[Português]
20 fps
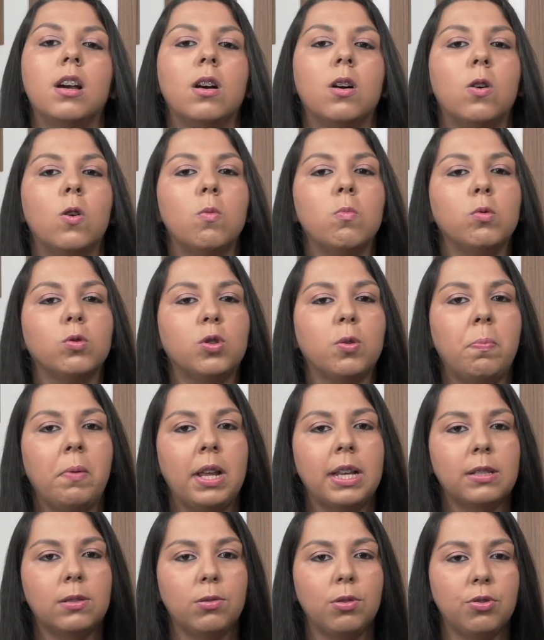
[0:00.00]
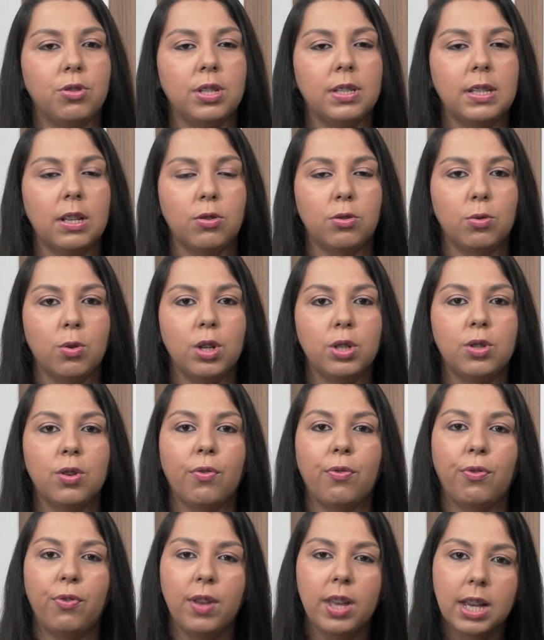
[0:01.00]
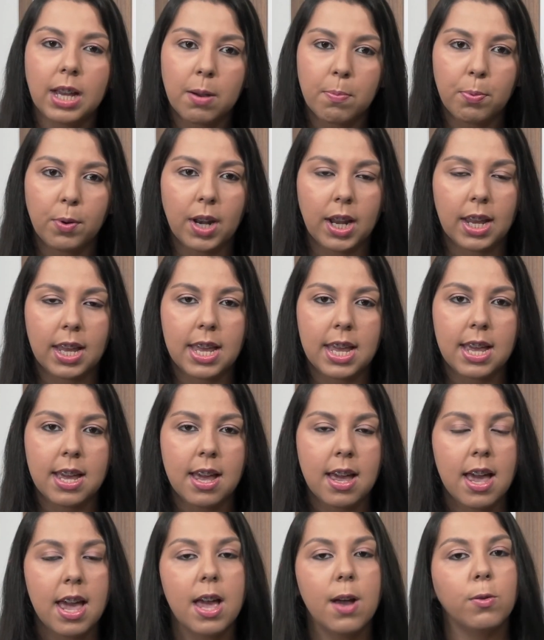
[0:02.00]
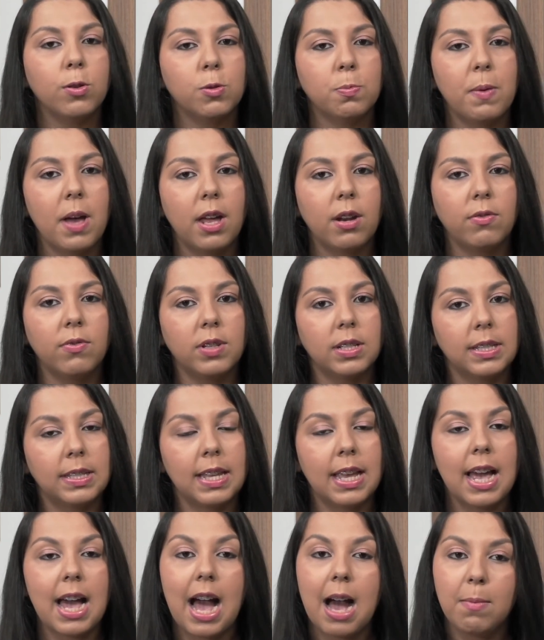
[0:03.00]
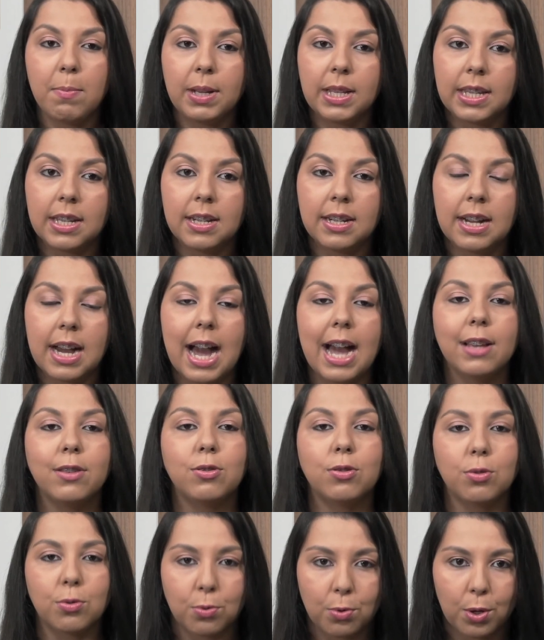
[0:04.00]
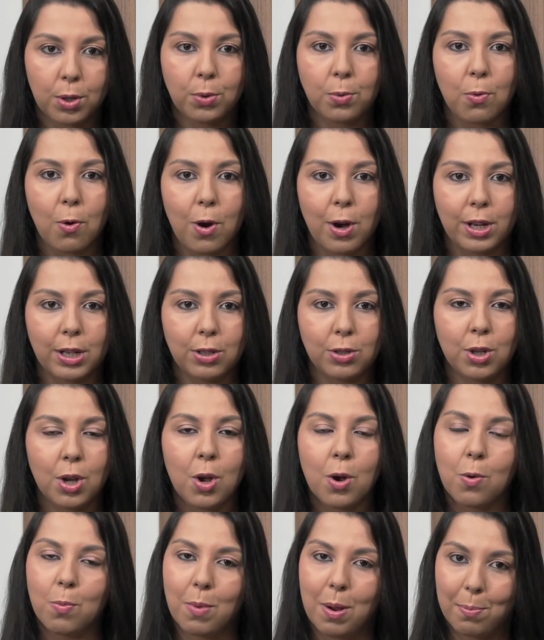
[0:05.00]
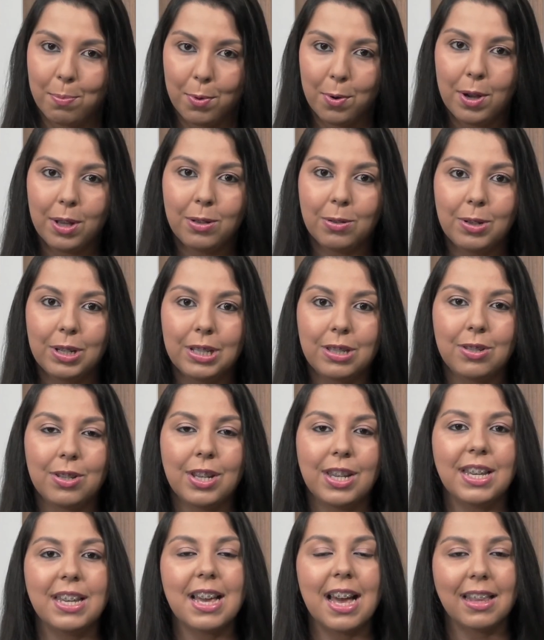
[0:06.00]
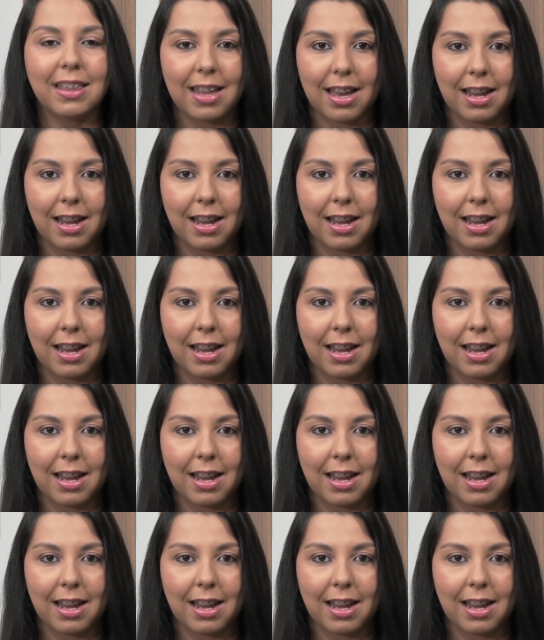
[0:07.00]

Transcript: O Multiplex Notícias Noite fica por aqui. Eu espero você amanhã às 18 horas. Uma boa noite e até